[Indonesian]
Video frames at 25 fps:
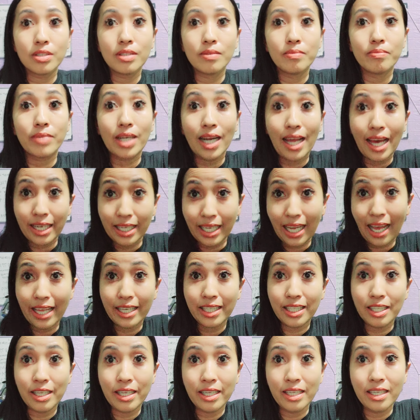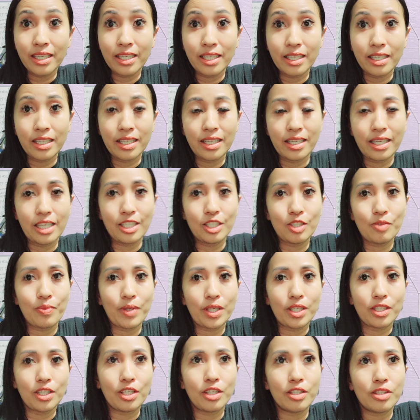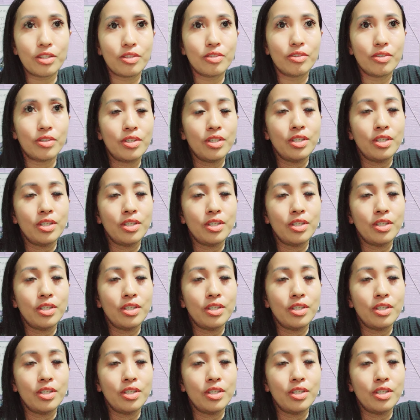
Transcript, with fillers: berhati-hati ya seperti itu